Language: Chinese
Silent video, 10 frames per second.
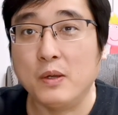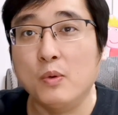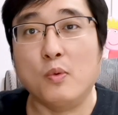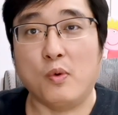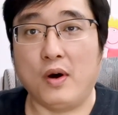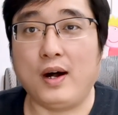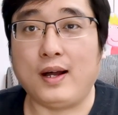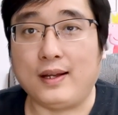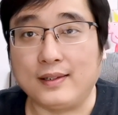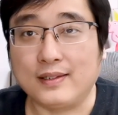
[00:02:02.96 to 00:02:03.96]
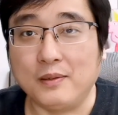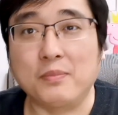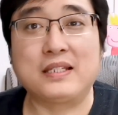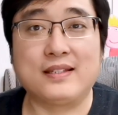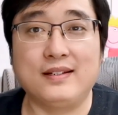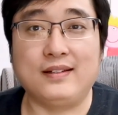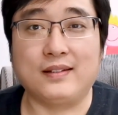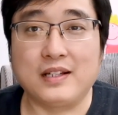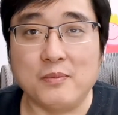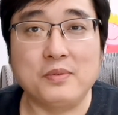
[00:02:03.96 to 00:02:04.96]
明我更不行，
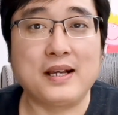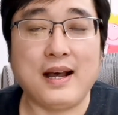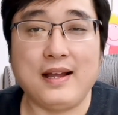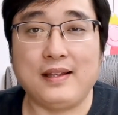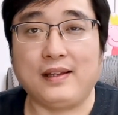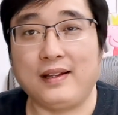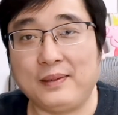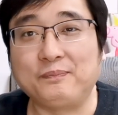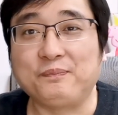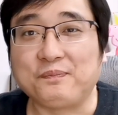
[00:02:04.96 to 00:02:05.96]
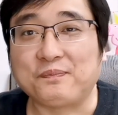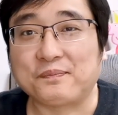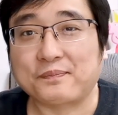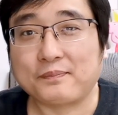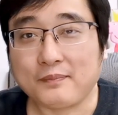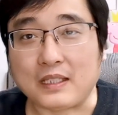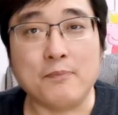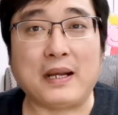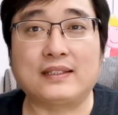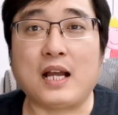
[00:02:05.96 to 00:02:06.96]
更不堪啊！
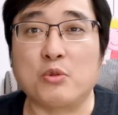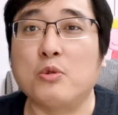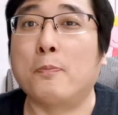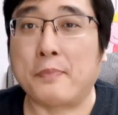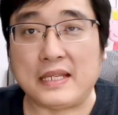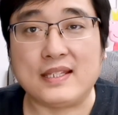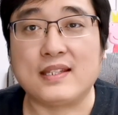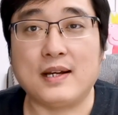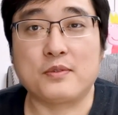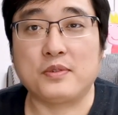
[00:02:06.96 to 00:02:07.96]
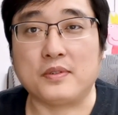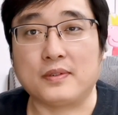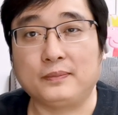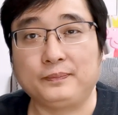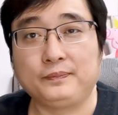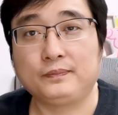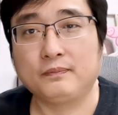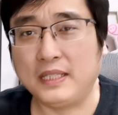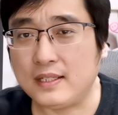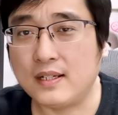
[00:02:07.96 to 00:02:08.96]
把大陆比下去，
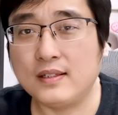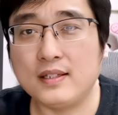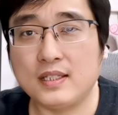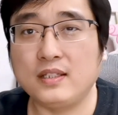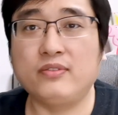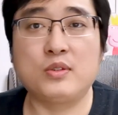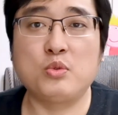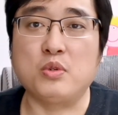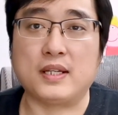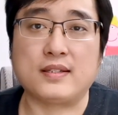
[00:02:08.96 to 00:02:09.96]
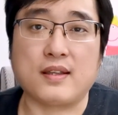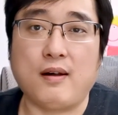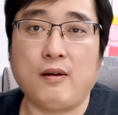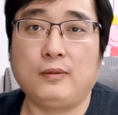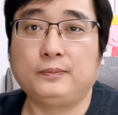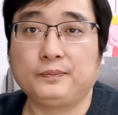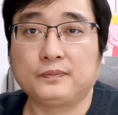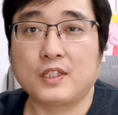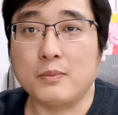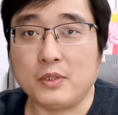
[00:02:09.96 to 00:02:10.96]
别成天欺负弱小，
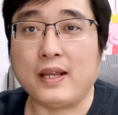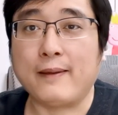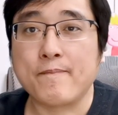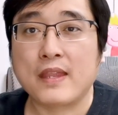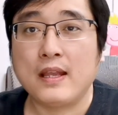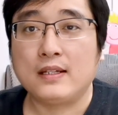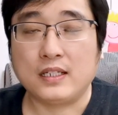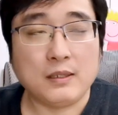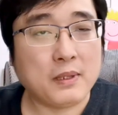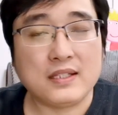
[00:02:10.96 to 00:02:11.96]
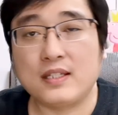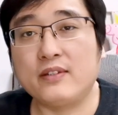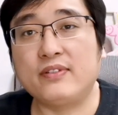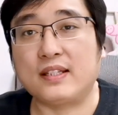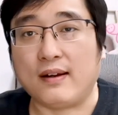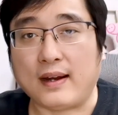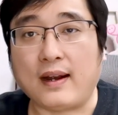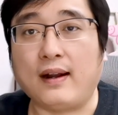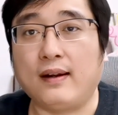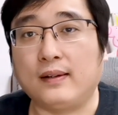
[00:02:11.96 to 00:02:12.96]
对不对？成天别欺负小
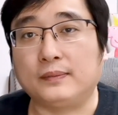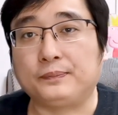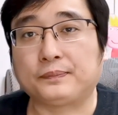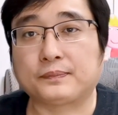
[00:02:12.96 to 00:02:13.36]
孩儿，